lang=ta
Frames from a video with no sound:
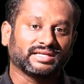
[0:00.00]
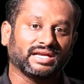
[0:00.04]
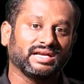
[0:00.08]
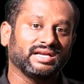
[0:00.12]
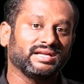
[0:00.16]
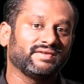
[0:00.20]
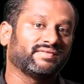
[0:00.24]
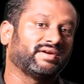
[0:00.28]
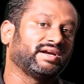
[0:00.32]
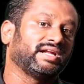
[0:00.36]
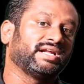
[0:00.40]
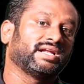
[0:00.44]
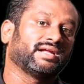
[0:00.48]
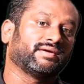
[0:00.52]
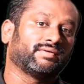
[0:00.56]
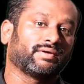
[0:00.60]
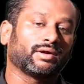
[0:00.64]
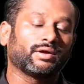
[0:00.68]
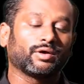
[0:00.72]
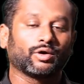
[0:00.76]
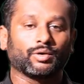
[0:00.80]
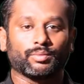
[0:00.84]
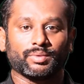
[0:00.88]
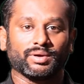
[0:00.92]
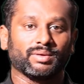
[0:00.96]
தண்ணி வெளியில்
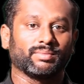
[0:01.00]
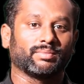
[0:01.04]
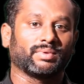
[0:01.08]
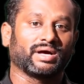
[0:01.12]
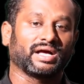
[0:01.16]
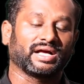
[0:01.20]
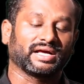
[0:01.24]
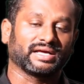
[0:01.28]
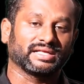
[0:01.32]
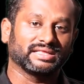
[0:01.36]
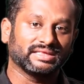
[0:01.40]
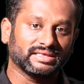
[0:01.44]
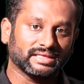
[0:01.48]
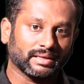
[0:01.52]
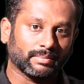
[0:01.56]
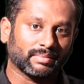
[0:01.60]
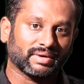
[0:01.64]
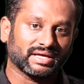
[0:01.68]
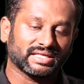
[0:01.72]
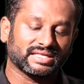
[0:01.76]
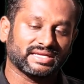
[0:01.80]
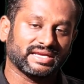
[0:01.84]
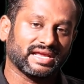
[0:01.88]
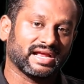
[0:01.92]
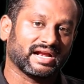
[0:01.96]
வரும் அப்படிம்பாங்க இந்த
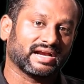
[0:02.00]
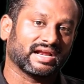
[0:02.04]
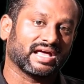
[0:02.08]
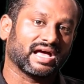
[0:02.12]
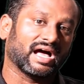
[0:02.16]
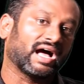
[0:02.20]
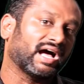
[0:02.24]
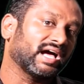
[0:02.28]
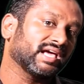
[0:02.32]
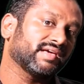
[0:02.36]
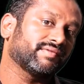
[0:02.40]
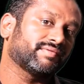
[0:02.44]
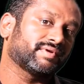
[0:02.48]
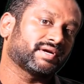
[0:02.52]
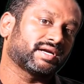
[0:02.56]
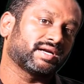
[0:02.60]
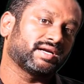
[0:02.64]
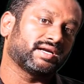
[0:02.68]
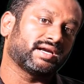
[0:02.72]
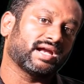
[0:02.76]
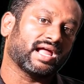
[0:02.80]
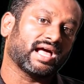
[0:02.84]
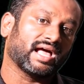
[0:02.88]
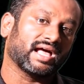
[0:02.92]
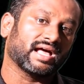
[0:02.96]
மாதிரியான
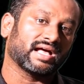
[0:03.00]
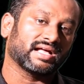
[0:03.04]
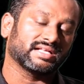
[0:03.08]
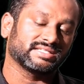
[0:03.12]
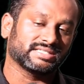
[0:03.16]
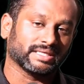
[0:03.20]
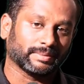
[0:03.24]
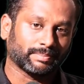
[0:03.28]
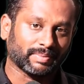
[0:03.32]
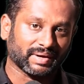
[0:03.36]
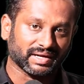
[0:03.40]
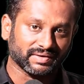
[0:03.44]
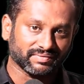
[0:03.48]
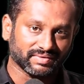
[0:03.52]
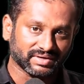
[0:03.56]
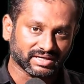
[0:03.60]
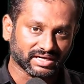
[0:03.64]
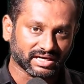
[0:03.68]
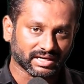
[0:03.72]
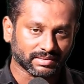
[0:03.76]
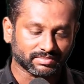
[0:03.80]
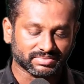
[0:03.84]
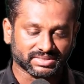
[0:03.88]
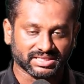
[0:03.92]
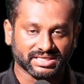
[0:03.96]
ஆய்வுகள்லாம் ஜப்பான்
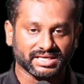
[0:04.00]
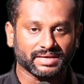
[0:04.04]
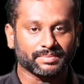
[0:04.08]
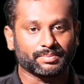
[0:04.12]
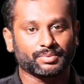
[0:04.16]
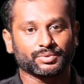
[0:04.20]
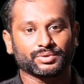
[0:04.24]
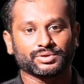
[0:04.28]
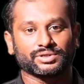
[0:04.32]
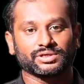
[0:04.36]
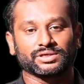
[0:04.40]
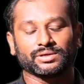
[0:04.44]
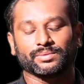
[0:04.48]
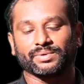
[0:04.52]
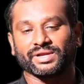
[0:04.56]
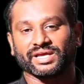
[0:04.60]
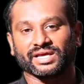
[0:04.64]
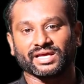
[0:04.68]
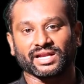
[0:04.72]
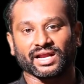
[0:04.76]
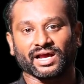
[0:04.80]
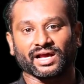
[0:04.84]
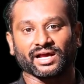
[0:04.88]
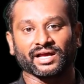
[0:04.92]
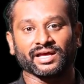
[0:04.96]
விண்கலம் செய்ய போகுது
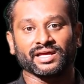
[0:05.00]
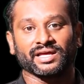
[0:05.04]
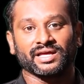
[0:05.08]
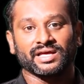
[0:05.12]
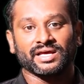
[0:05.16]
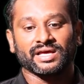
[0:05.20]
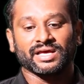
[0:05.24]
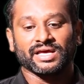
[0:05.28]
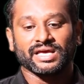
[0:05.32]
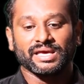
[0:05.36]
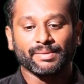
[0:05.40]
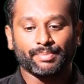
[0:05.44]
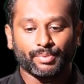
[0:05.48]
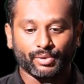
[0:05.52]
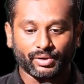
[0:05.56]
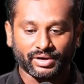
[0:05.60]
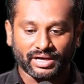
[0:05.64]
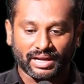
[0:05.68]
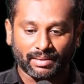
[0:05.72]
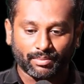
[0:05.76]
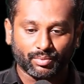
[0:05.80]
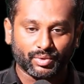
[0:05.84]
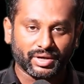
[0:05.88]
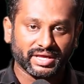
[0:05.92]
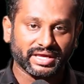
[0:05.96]
அப்படிங்கிறாங்க
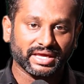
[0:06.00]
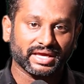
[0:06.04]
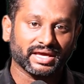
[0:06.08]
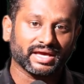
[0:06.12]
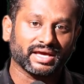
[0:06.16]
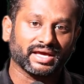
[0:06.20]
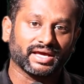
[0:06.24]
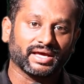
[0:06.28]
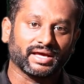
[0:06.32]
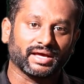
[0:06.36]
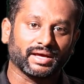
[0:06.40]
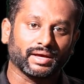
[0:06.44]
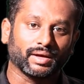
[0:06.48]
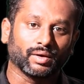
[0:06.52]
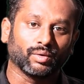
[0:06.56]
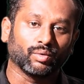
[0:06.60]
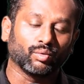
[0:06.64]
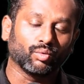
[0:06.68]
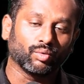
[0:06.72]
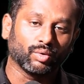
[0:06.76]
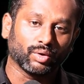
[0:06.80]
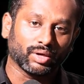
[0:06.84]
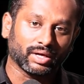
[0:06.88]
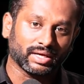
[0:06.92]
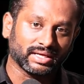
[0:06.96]
இப்போது நம்முடைய
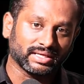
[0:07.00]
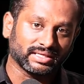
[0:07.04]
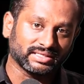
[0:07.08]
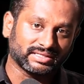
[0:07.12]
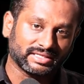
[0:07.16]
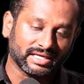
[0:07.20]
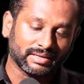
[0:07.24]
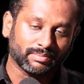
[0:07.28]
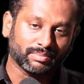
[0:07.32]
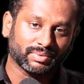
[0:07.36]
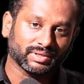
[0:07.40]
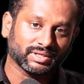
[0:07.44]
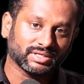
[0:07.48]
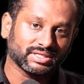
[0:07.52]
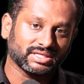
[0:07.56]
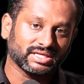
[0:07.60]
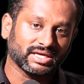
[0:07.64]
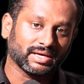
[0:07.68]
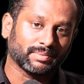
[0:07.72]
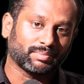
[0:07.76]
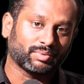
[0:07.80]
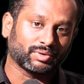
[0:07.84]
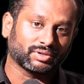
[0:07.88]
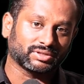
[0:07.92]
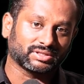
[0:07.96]

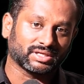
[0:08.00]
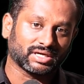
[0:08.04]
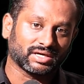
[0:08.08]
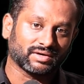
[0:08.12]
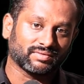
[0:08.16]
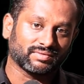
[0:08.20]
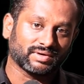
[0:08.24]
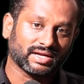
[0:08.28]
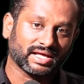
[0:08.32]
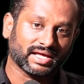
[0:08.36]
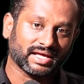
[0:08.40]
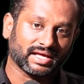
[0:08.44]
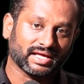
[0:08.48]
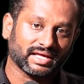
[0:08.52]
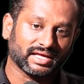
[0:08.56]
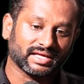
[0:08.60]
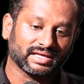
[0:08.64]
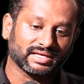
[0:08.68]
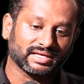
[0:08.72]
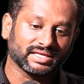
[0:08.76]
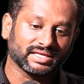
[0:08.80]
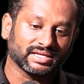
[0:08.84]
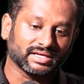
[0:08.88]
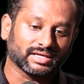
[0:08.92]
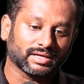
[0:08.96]
தென்பகுதியை பொறுத்தளவில்
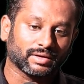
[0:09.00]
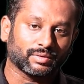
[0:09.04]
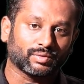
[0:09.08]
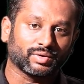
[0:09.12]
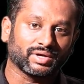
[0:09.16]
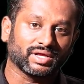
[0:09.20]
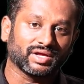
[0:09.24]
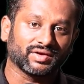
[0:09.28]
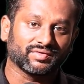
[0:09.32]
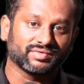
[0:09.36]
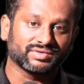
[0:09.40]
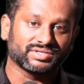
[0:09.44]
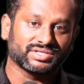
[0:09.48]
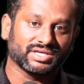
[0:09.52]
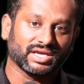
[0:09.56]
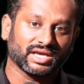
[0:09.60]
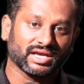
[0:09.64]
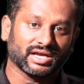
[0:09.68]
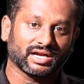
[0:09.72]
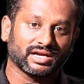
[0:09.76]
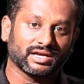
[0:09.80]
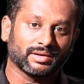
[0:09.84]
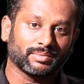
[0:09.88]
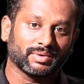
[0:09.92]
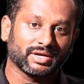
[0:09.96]
இருக்கக்கூடிய
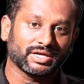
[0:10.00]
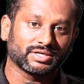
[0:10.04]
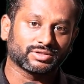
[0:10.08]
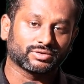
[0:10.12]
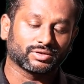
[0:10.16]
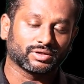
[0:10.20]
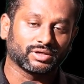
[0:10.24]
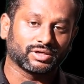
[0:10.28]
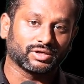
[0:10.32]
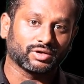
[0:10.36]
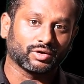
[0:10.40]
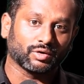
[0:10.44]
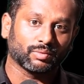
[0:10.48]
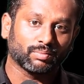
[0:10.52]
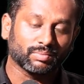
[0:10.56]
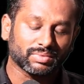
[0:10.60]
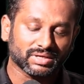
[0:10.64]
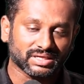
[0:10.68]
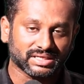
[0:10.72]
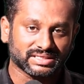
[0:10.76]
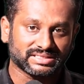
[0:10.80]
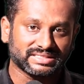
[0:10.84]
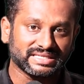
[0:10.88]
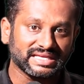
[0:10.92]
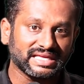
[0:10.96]
விஷயங்கள் அப்படின்னு சொல்லிட்டு
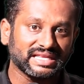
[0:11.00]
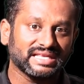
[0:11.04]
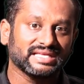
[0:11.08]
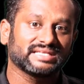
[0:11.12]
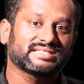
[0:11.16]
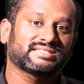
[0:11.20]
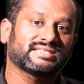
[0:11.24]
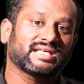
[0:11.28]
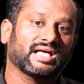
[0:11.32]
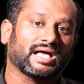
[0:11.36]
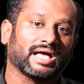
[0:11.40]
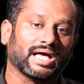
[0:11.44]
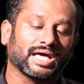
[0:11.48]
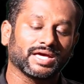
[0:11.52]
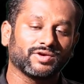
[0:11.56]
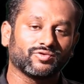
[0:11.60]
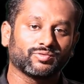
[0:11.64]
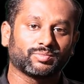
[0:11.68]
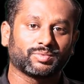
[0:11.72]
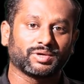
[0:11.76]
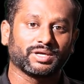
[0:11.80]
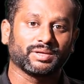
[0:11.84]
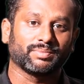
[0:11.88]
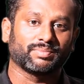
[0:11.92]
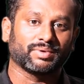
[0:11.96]
ரொம்ப சீரியஸாக
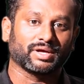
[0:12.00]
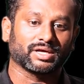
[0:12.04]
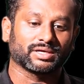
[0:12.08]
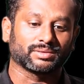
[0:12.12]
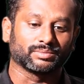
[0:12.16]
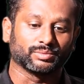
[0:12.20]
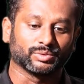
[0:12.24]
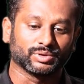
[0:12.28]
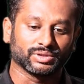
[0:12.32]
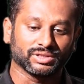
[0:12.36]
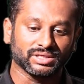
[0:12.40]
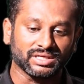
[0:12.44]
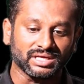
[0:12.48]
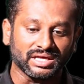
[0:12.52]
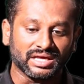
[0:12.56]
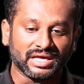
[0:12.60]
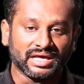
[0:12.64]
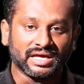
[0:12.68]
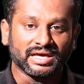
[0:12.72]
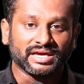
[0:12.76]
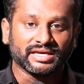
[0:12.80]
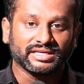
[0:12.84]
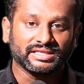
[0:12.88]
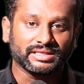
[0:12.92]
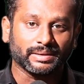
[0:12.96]
ஆய்வு பண்ணி பார்க்கும்போது
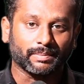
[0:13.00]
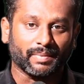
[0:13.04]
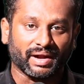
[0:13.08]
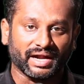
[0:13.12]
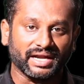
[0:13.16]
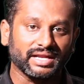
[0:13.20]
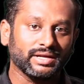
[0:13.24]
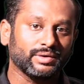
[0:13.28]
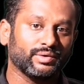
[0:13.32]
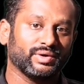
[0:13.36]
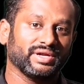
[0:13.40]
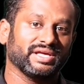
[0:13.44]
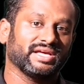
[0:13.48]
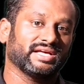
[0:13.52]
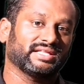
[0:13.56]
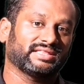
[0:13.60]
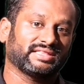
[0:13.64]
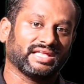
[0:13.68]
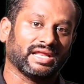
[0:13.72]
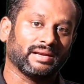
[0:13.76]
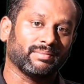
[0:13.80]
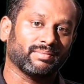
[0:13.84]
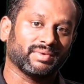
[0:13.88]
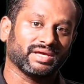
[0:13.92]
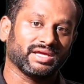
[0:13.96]
இந்த மண்ணினுடைய
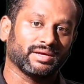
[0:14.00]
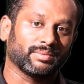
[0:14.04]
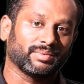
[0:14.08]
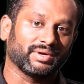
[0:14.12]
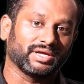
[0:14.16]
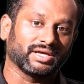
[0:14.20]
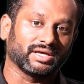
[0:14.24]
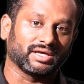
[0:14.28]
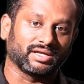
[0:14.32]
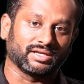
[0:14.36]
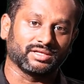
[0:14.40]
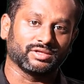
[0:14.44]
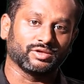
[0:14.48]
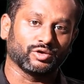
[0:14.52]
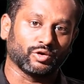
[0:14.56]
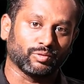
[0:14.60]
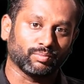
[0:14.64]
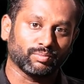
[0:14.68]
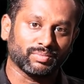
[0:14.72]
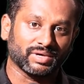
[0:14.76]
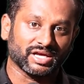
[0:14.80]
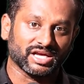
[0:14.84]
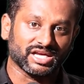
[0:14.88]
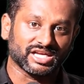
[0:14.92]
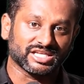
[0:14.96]
தன்மை அப்படிங்கிறது
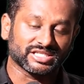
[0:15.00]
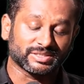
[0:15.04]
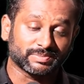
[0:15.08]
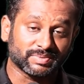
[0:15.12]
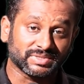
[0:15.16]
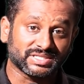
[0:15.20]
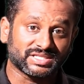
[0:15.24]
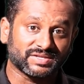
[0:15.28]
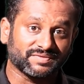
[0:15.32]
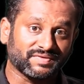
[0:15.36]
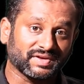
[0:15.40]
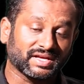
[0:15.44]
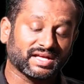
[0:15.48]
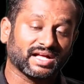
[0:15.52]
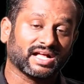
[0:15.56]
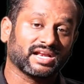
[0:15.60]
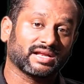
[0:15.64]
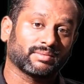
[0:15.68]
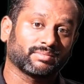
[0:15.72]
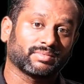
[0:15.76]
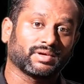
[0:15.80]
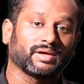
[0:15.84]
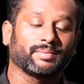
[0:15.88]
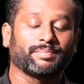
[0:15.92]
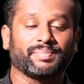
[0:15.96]
ரொம்ப
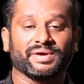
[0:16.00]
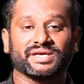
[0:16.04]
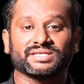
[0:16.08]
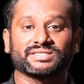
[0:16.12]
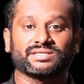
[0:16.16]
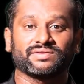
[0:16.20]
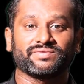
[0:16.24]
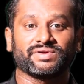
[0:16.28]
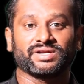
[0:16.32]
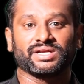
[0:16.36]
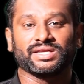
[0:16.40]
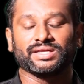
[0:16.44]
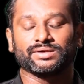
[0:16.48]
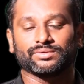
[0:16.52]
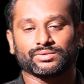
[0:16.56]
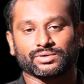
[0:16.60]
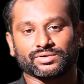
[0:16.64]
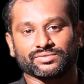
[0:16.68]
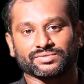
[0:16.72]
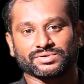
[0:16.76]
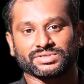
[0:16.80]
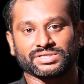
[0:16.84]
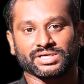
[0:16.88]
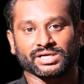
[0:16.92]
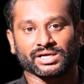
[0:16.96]
ஸ்பெசிஃபிக்காக நம்ம பேச வேண்டிய
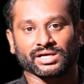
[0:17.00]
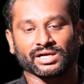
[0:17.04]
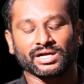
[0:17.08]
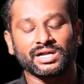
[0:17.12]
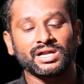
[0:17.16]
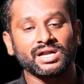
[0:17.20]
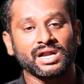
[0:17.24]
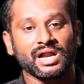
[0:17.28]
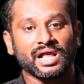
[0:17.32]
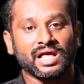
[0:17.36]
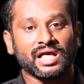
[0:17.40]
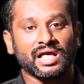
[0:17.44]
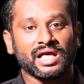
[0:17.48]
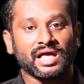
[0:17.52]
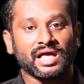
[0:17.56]
ஒரு விஷயங்கள்